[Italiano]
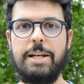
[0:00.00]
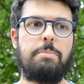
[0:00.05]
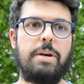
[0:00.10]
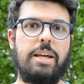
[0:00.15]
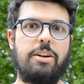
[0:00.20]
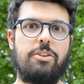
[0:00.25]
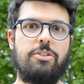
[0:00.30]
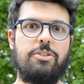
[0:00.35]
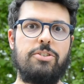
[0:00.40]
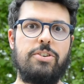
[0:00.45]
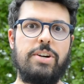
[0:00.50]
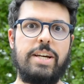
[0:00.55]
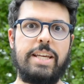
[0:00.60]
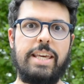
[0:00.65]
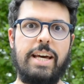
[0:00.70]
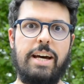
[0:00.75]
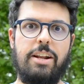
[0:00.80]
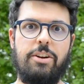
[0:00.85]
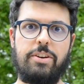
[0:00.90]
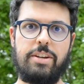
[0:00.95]
però è
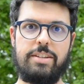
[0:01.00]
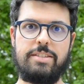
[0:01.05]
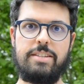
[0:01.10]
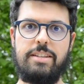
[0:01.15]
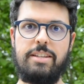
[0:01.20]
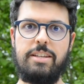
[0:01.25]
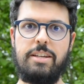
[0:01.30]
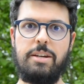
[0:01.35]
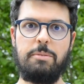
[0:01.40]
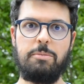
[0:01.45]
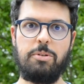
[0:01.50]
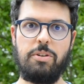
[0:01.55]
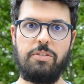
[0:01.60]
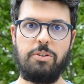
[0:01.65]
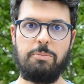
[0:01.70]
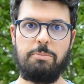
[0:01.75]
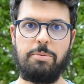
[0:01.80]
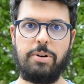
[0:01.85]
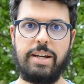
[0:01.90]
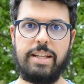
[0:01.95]
chiaro che se ti muovi
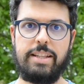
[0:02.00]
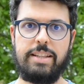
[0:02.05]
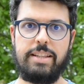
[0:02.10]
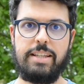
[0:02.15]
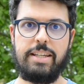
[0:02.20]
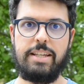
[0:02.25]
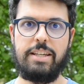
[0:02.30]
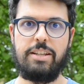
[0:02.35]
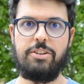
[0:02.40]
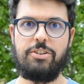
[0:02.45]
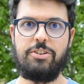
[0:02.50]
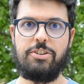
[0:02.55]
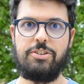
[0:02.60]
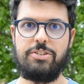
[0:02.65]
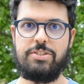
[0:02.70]
un pochettino,